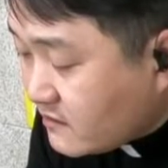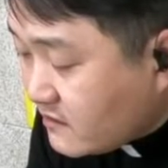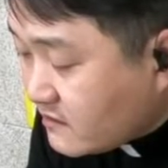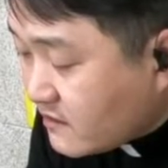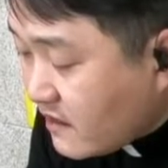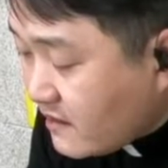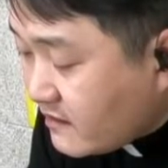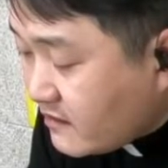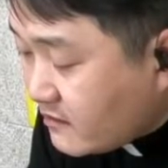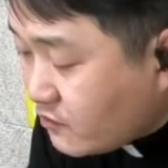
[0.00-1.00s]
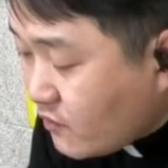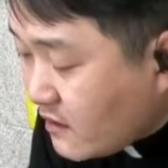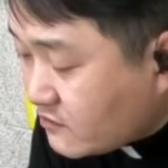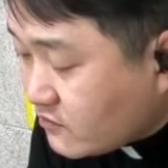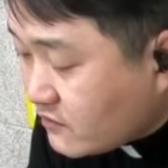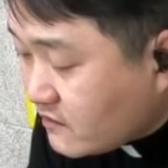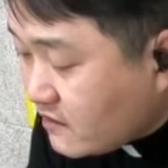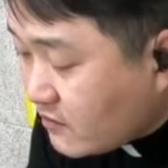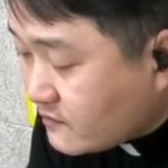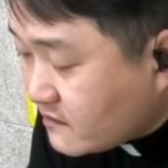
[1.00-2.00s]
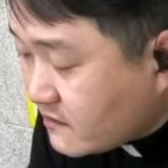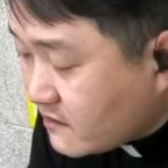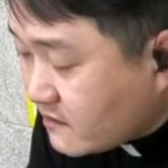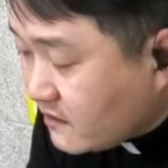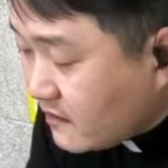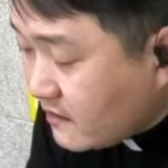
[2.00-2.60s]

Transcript: 이스라엘을 도와주는 이 없이